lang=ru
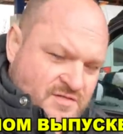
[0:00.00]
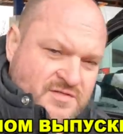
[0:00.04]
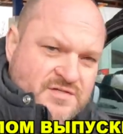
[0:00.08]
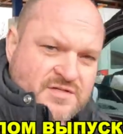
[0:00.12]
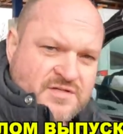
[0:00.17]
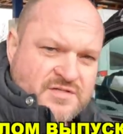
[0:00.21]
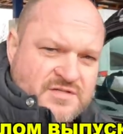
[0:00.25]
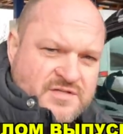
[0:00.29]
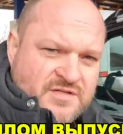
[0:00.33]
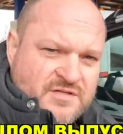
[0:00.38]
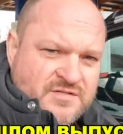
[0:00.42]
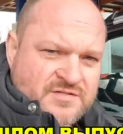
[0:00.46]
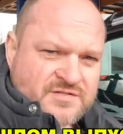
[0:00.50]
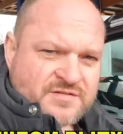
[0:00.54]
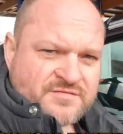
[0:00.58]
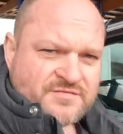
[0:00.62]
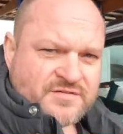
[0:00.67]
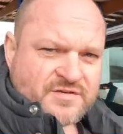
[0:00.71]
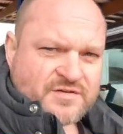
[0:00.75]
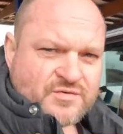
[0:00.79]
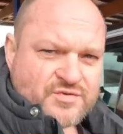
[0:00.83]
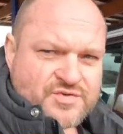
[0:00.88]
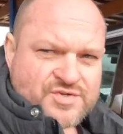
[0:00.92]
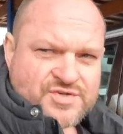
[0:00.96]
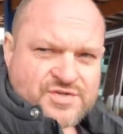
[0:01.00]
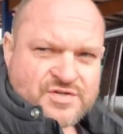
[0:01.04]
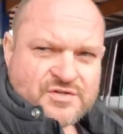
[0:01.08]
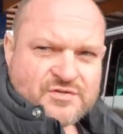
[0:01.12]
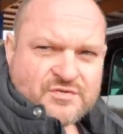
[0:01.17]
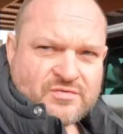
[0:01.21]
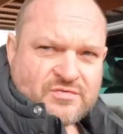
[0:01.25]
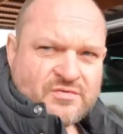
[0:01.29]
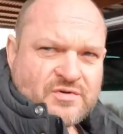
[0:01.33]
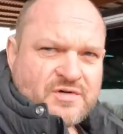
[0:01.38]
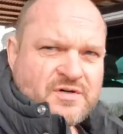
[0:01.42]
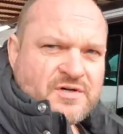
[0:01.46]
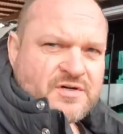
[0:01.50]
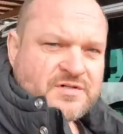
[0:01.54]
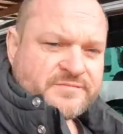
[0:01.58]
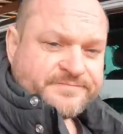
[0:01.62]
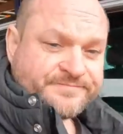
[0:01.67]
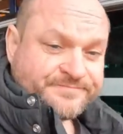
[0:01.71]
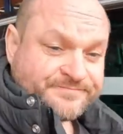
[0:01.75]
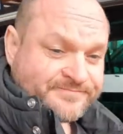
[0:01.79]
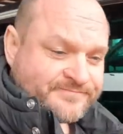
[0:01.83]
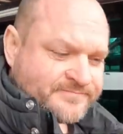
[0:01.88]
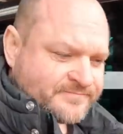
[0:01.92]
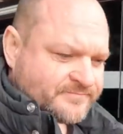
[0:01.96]
сказал заведующий. Ну а
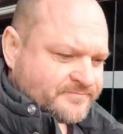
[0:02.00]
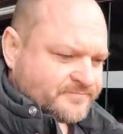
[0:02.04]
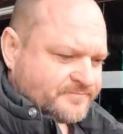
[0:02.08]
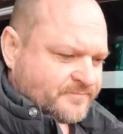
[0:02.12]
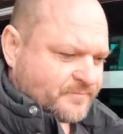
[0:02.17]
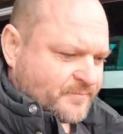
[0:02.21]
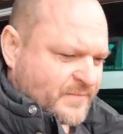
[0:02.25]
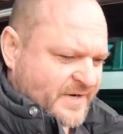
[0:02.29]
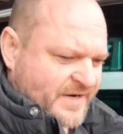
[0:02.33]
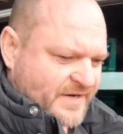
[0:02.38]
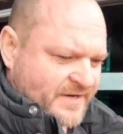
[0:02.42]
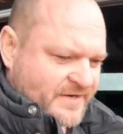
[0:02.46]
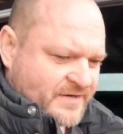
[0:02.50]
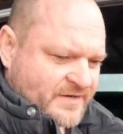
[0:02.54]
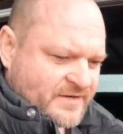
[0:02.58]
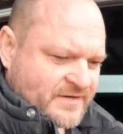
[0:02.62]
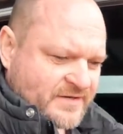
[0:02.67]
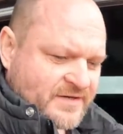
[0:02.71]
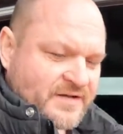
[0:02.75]
мы